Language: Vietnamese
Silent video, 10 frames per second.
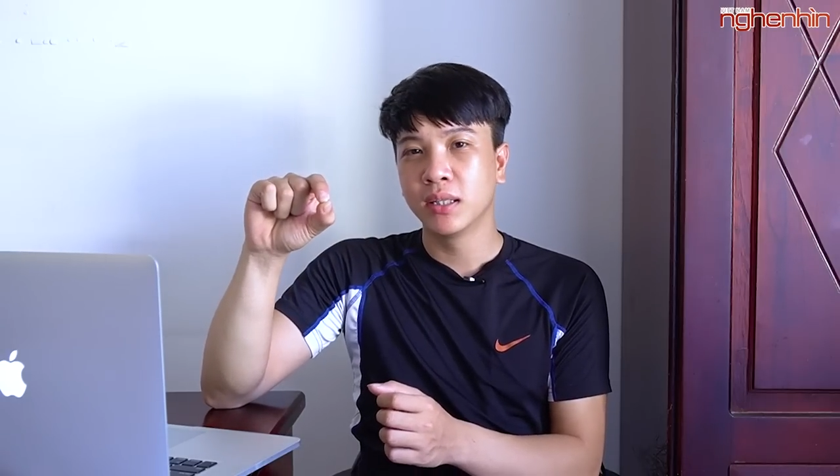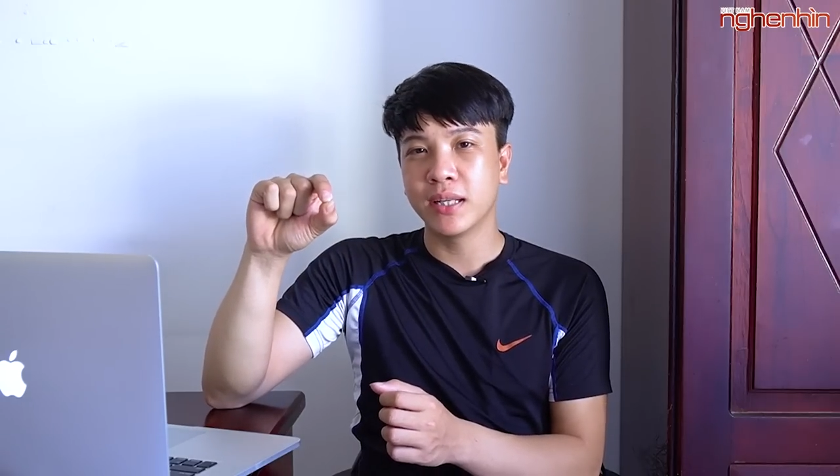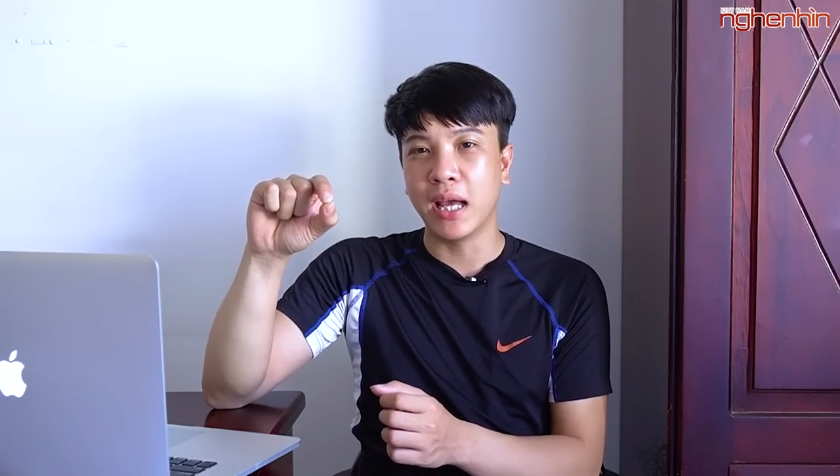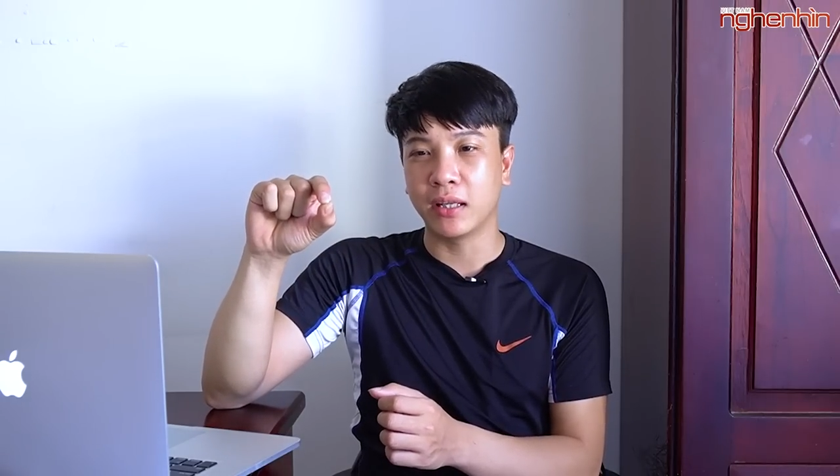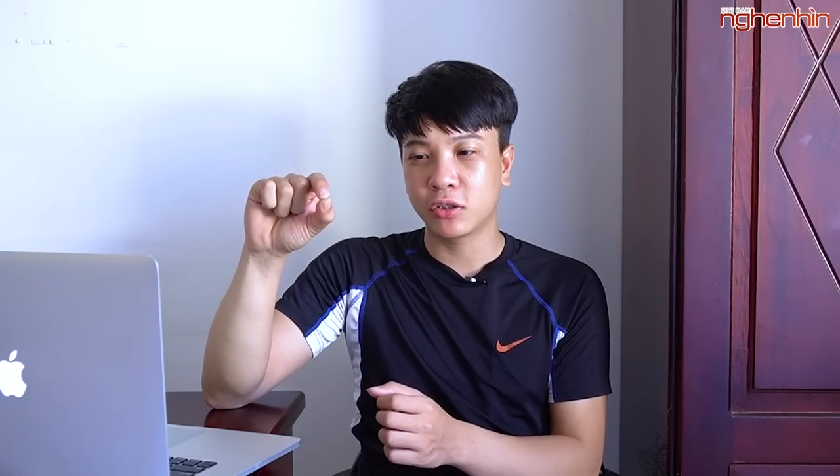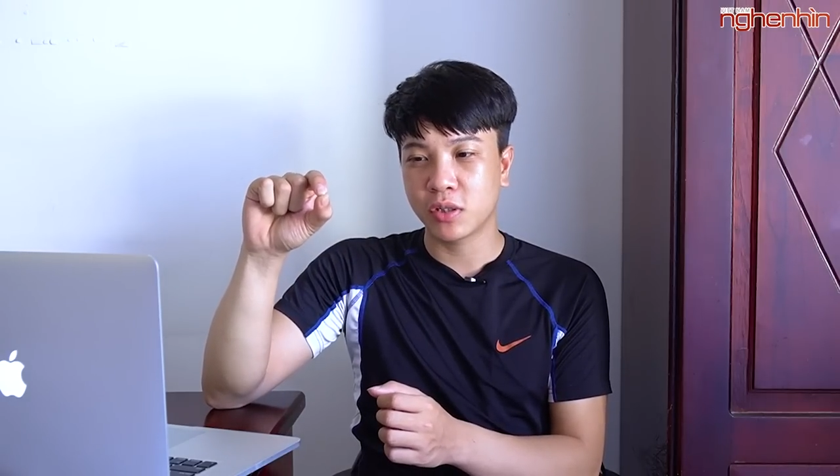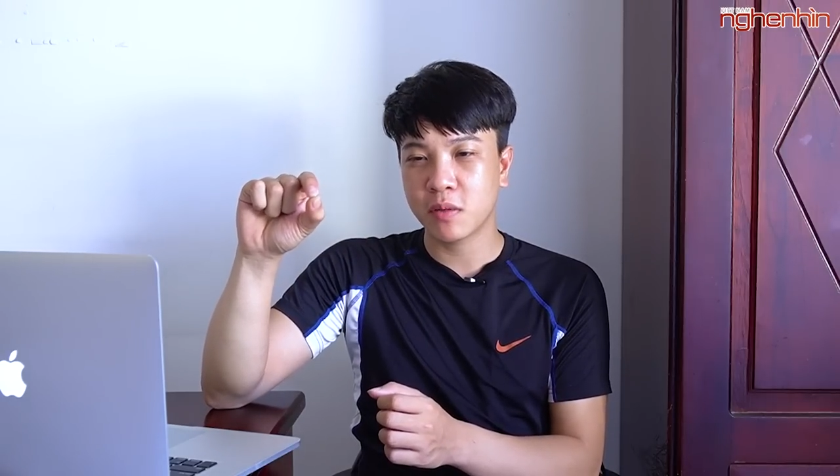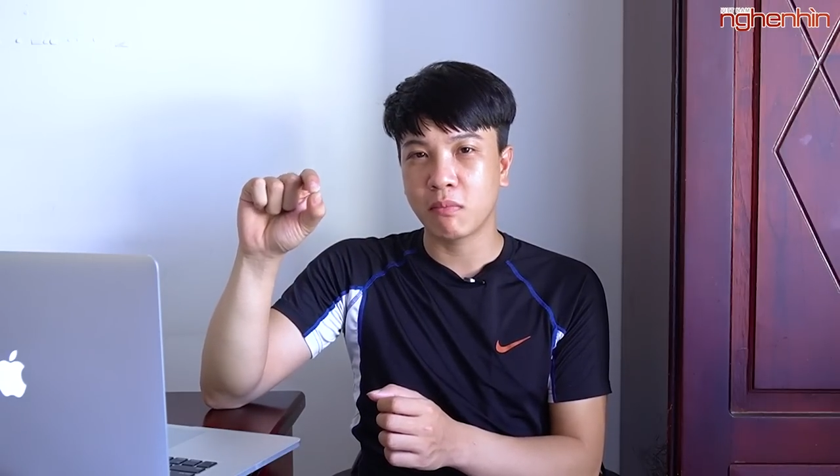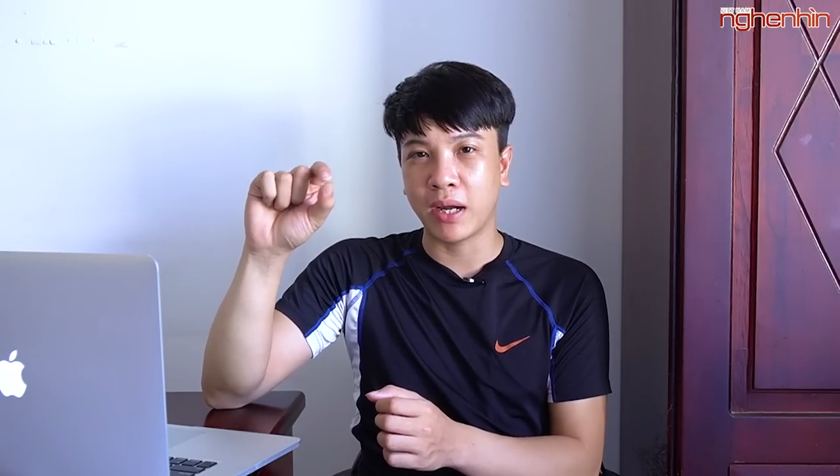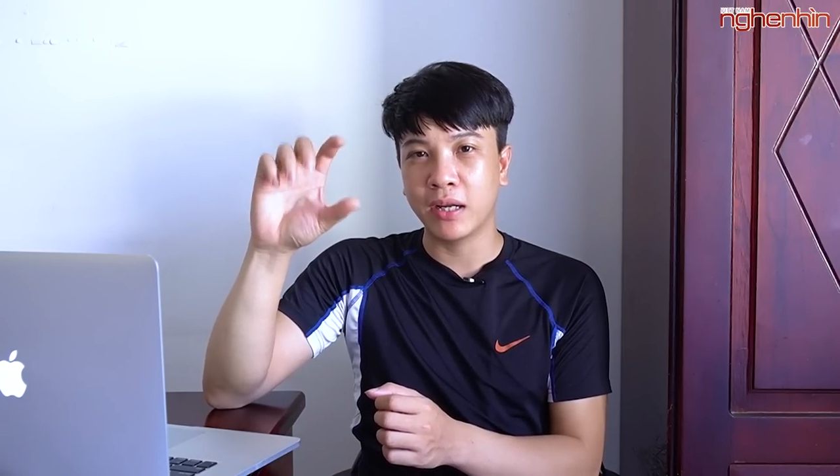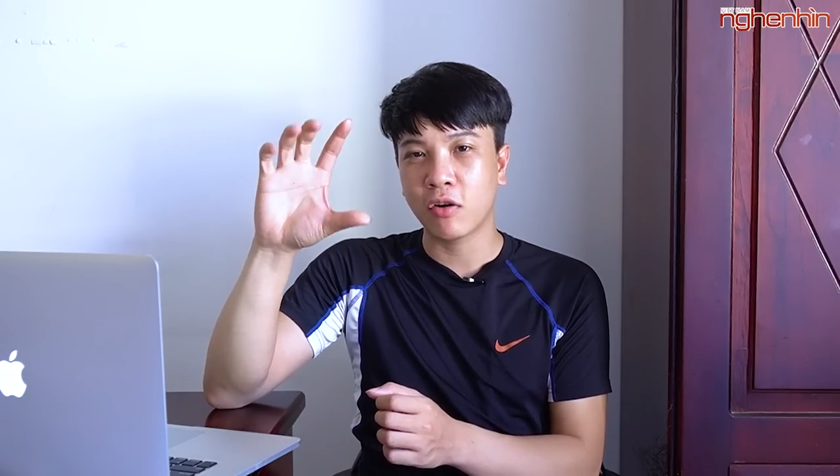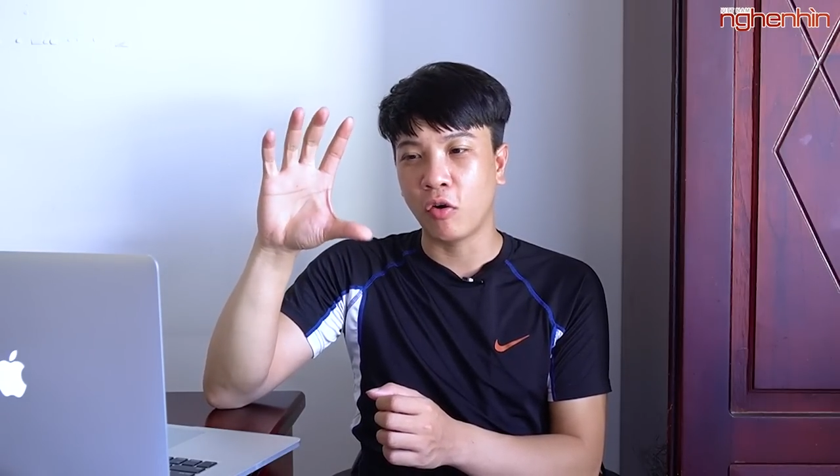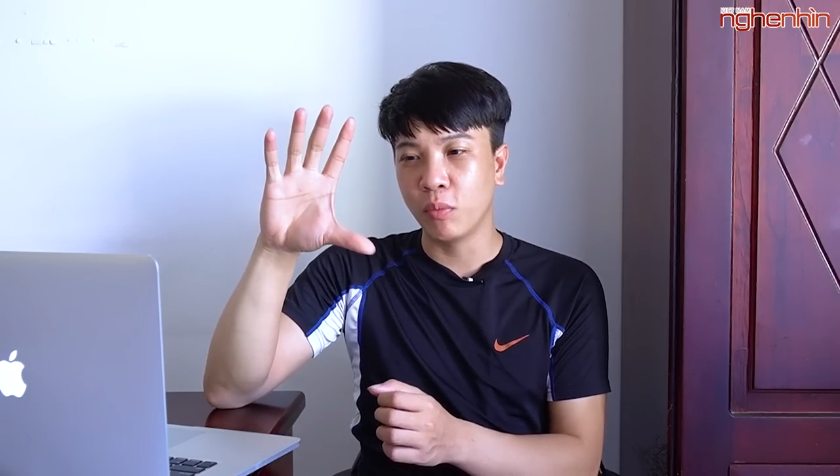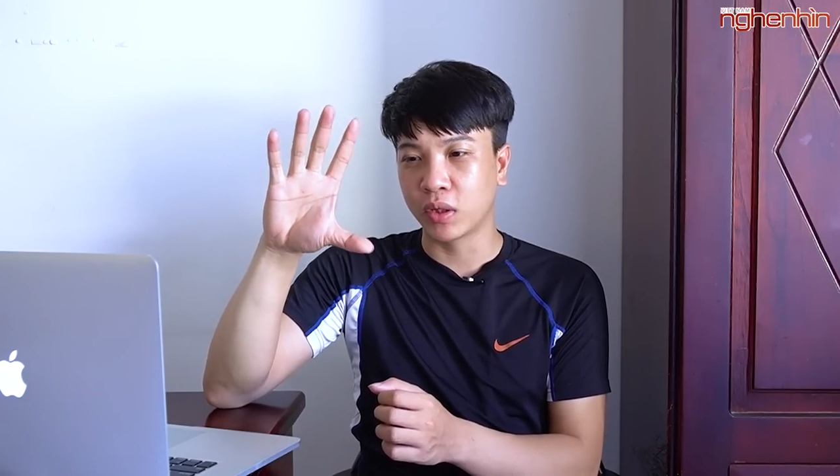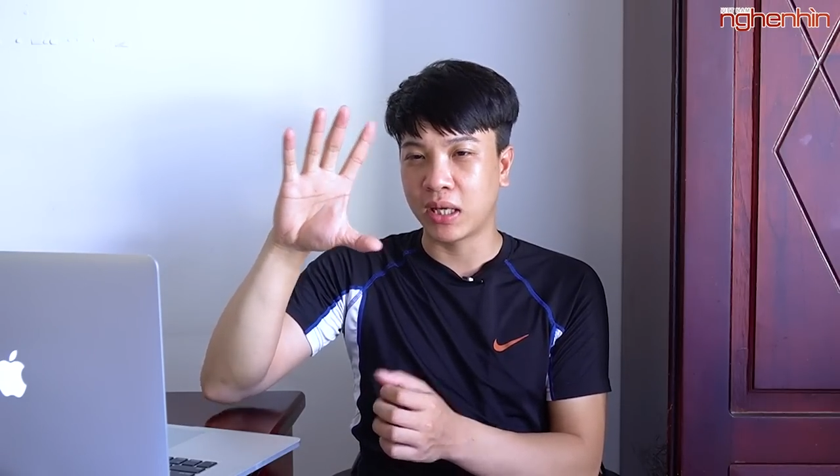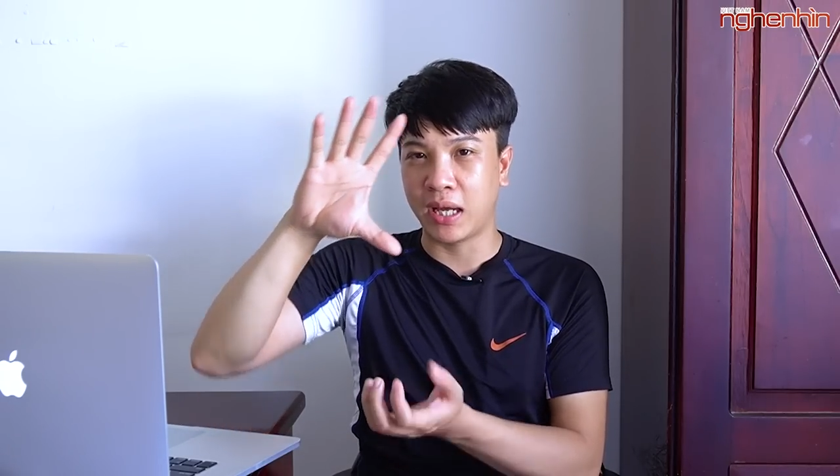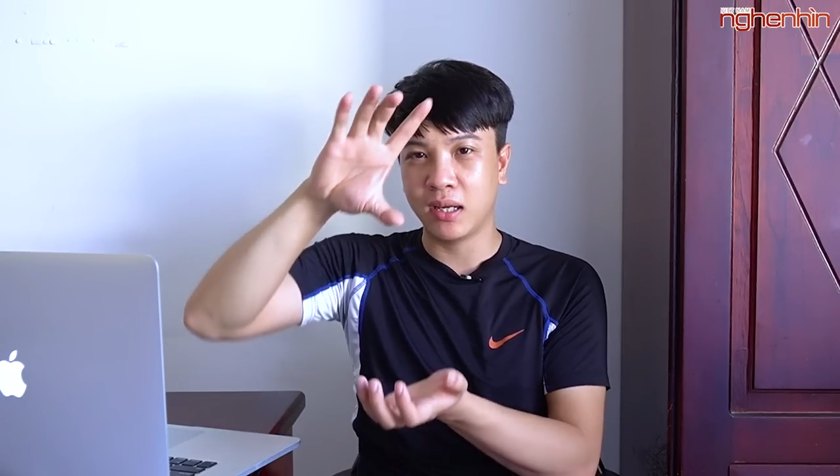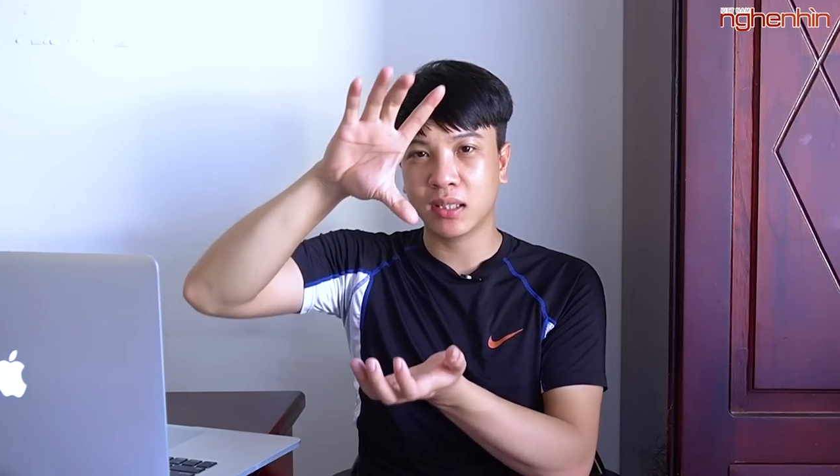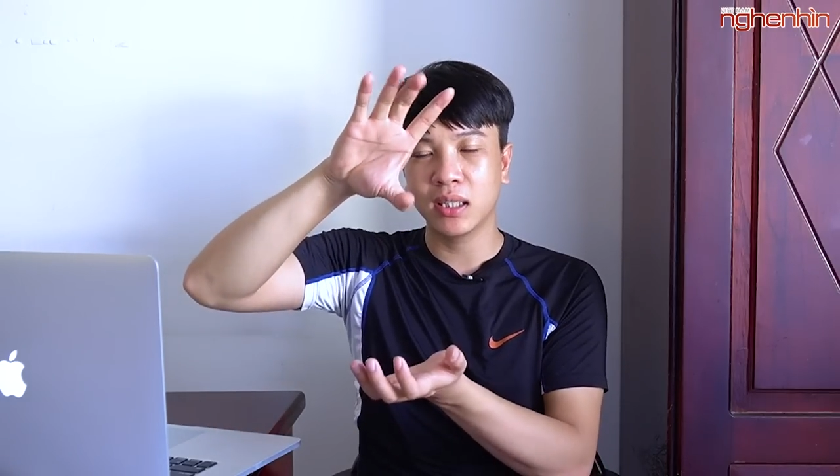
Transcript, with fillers: để cho chiếc máy có một cái à,